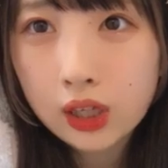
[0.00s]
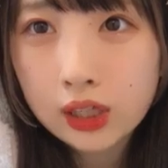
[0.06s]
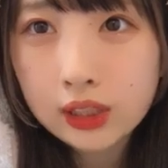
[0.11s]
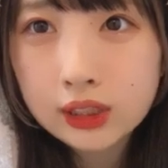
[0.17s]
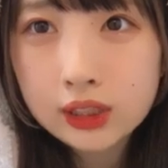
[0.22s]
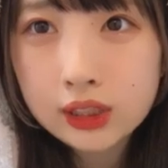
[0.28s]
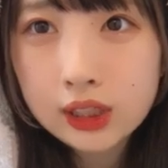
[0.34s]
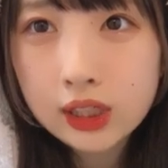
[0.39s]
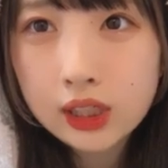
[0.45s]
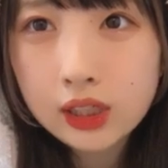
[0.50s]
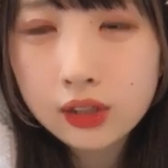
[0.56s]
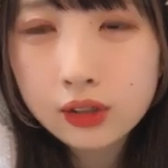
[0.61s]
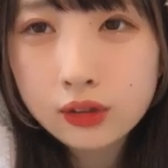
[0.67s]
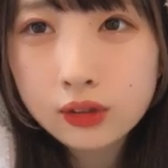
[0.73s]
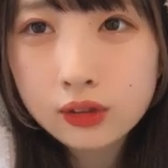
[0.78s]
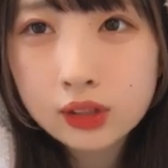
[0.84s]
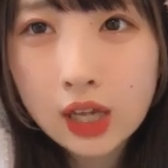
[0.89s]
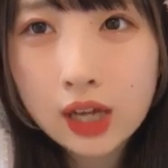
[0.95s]

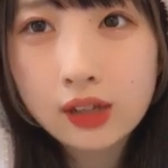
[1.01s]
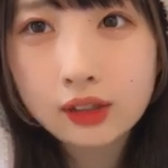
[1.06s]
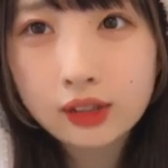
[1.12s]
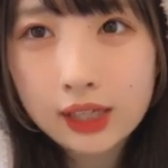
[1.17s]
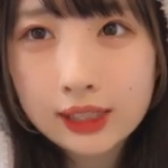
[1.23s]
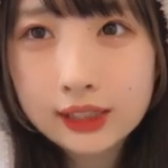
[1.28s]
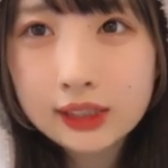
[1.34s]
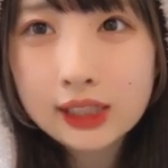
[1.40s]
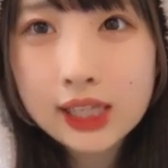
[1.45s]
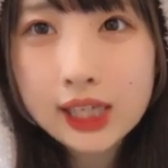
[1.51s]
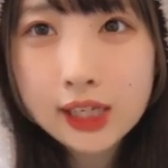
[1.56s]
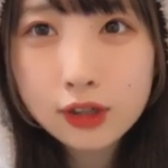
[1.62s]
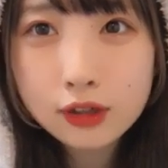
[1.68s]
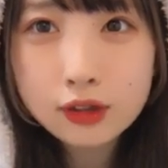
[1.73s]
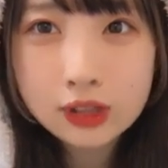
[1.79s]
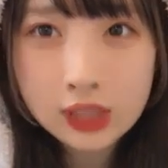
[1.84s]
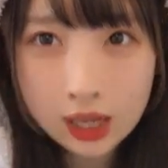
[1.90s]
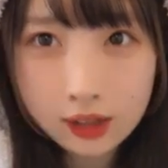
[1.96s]
STU さん
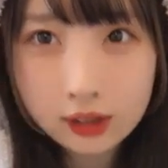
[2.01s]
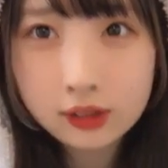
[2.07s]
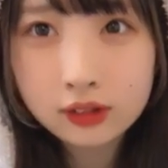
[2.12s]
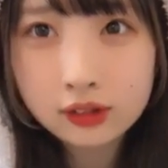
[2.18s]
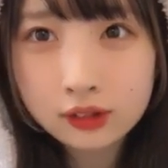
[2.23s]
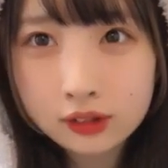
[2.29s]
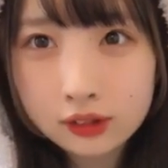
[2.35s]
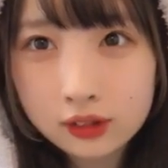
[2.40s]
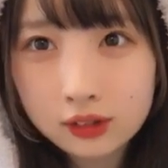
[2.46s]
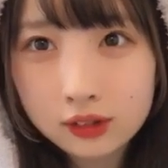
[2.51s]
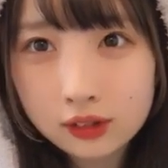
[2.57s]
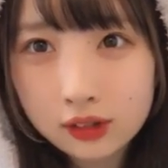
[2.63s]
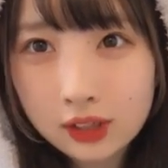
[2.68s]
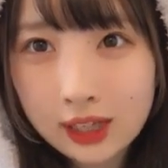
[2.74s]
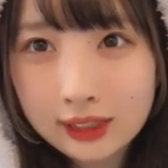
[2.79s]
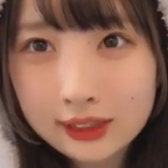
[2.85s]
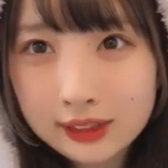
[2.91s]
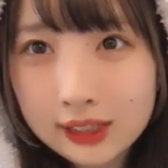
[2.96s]
STU さん
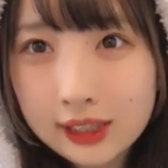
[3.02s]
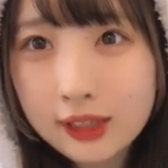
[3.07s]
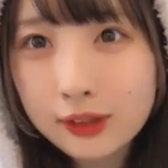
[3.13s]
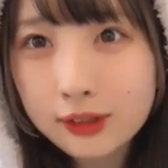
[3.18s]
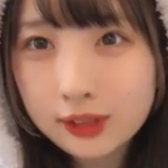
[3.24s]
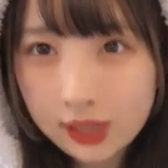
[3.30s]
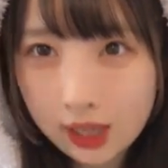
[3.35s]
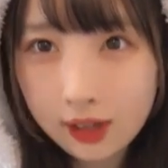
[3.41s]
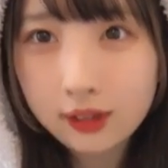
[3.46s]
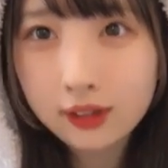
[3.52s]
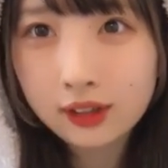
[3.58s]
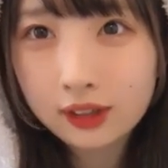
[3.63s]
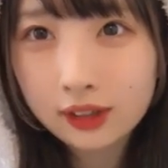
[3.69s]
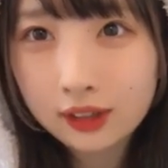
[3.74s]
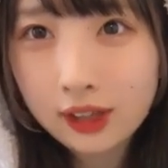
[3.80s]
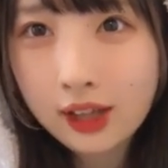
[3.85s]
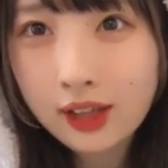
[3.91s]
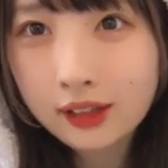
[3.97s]
STU さん
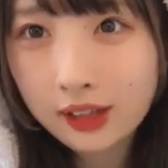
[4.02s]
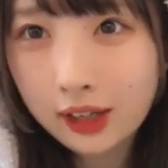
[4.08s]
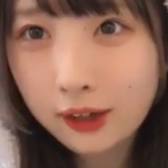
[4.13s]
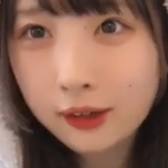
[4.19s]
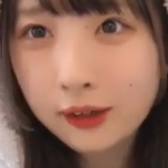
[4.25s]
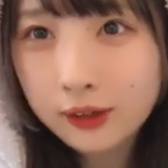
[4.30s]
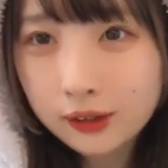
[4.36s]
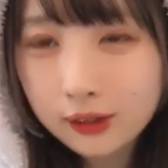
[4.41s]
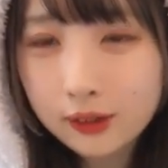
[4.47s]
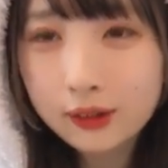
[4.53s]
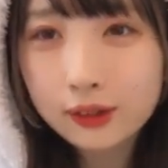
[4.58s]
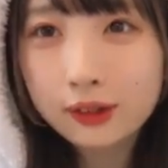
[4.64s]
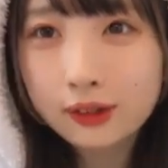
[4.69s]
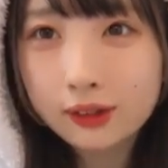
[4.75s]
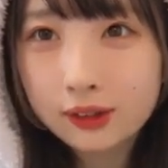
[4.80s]
なるほどおは